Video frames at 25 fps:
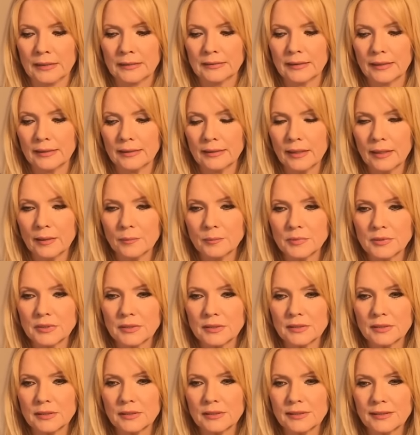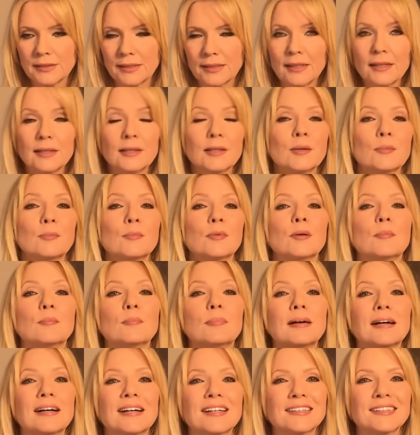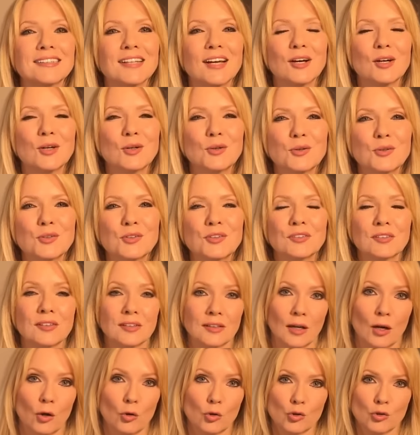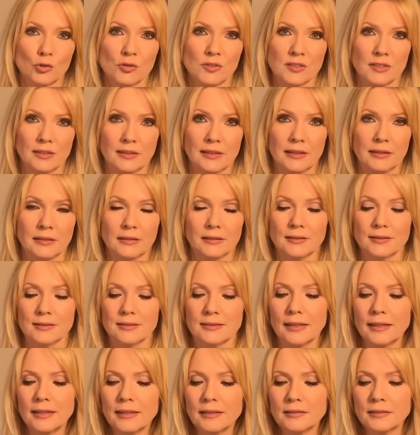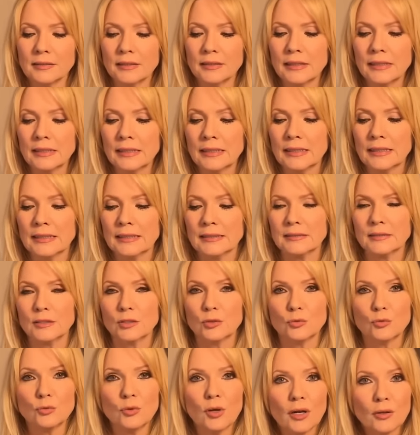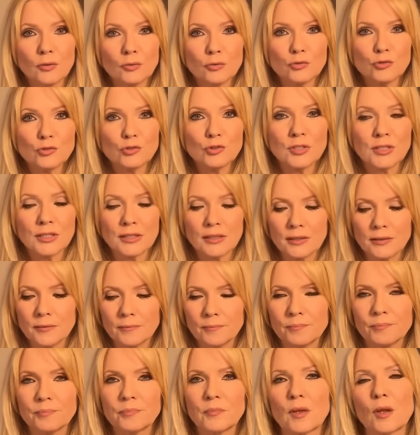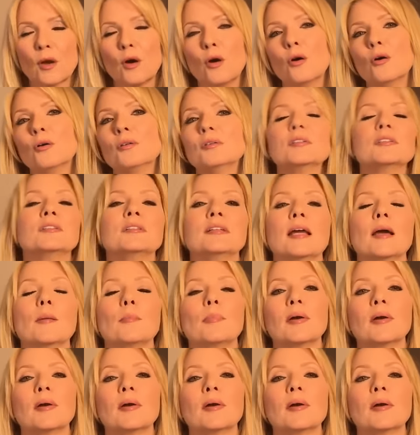Dann habt ihr ja eben im Partnerhaus, auch schon seit längerer Zeit, den Uranus stehen und der